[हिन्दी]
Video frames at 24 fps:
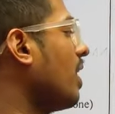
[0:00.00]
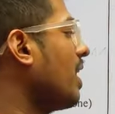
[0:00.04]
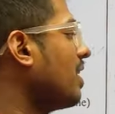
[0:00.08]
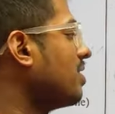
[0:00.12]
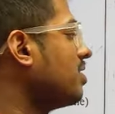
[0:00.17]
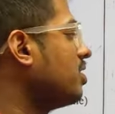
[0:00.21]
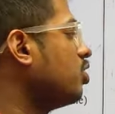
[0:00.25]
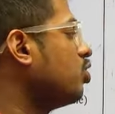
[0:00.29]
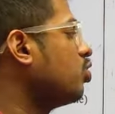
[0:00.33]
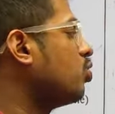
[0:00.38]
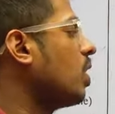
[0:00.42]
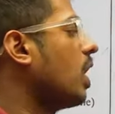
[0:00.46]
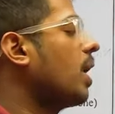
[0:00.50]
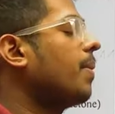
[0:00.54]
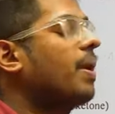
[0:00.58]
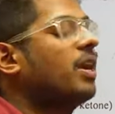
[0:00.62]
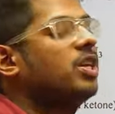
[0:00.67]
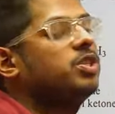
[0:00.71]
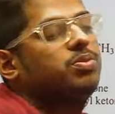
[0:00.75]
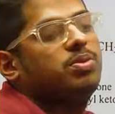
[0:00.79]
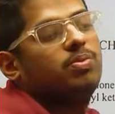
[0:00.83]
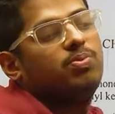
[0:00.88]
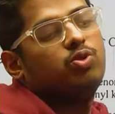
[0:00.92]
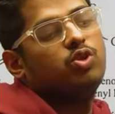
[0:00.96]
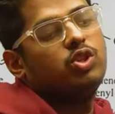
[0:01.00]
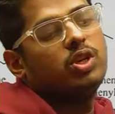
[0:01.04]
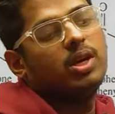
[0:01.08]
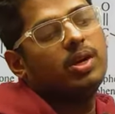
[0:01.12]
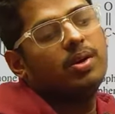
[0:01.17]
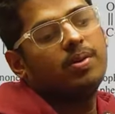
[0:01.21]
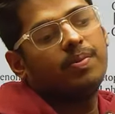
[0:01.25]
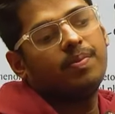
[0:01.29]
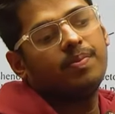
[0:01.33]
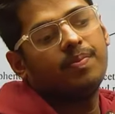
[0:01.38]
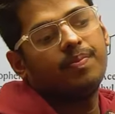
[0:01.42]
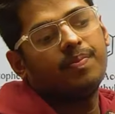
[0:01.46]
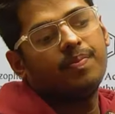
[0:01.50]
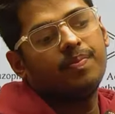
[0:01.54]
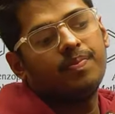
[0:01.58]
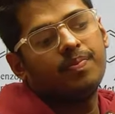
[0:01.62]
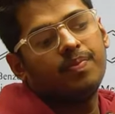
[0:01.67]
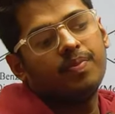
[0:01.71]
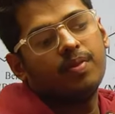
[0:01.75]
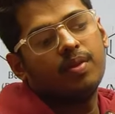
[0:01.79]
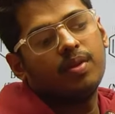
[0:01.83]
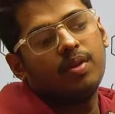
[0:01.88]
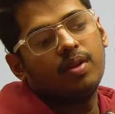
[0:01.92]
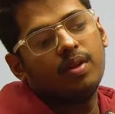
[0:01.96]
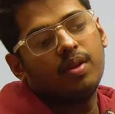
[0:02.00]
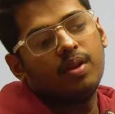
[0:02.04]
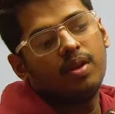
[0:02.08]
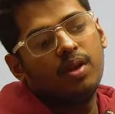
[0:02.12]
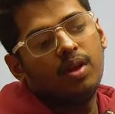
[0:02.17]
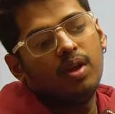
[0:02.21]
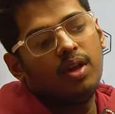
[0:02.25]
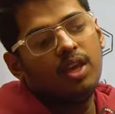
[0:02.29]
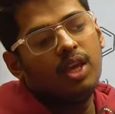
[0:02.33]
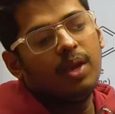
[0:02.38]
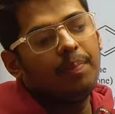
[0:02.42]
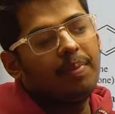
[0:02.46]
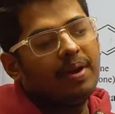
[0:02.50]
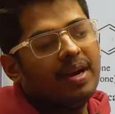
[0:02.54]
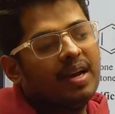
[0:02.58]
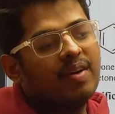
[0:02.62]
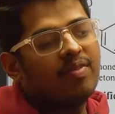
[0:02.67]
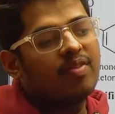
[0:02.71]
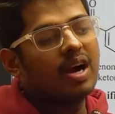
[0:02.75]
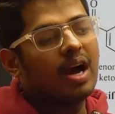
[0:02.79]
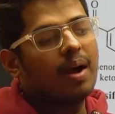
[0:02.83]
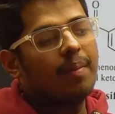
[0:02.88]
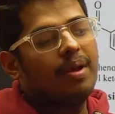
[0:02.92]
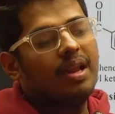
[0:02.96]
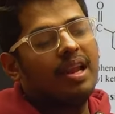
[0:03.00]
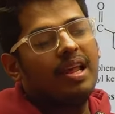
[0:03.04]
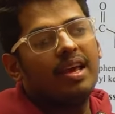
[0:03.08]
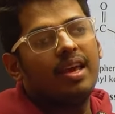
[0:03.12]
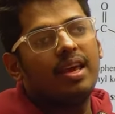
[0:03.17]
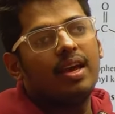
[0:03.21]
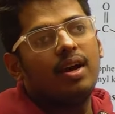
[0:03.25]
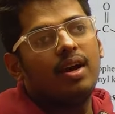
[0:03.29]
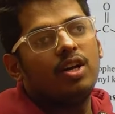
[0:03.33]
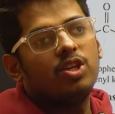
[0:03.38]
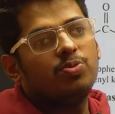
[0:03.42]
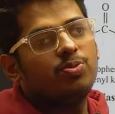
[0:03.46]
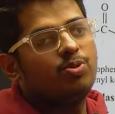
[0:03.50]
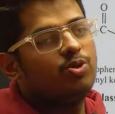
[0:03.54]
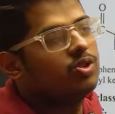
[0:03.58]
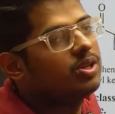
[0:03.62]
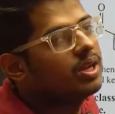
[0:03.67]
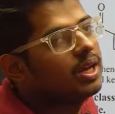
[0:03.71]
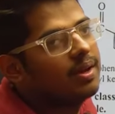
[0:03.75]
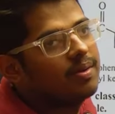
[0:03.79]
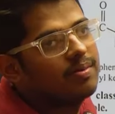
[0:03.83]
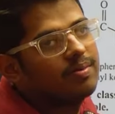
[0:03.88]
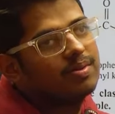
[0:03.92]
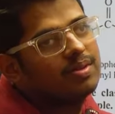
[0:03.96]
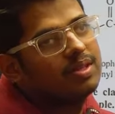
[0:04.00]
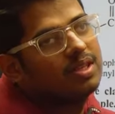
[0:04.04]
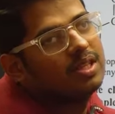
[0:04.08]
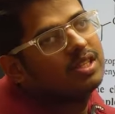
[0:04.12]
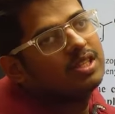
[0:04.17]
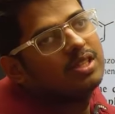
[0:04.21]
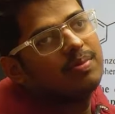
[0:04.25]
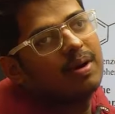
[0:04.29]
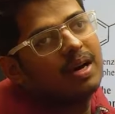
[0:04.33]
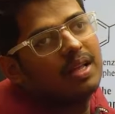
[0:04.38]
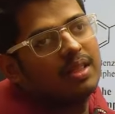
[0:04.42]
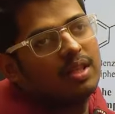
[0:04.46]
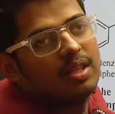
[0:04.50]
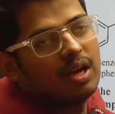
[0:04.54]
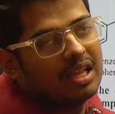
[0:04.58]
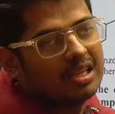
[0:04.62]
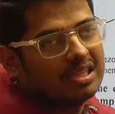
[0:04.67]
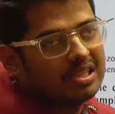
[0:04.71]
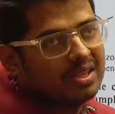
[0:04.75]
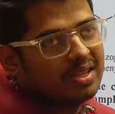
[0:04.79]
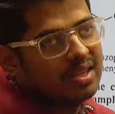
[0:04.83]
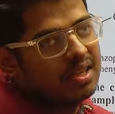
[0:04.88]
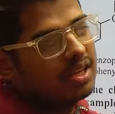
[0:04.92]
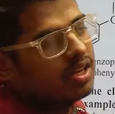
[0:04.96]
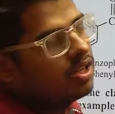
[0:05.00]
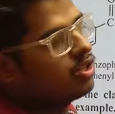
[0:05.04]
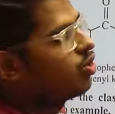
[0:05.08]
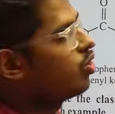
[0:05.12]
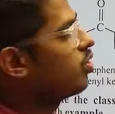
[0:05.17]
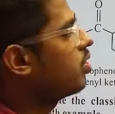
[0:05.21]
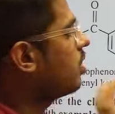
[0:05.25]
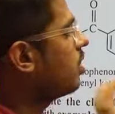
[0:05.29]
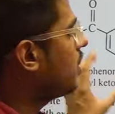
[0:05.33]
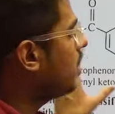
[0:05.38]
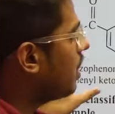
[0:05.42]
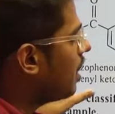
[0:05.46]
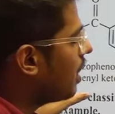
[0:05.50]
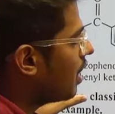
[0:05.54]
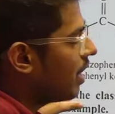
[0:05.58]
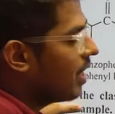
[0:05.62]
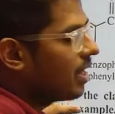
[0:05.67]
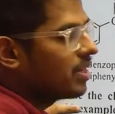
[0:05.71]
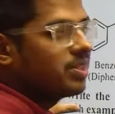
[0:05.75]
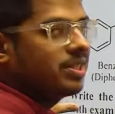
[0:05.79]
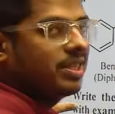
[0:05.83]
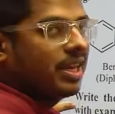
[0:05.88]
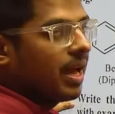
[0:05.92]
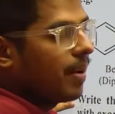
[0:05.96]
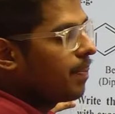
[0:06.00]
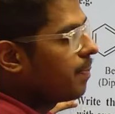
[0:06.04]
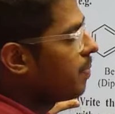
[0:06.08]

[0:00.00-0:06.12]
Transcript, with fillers: एसिड जुलाई 22 में पूछा है ये पीडीएफ कहाँ मिलेगी हर्ष पूछ रहा है सीधी सी बात है आंसर देने की जरूरत ही नहीं है एएससी ऐप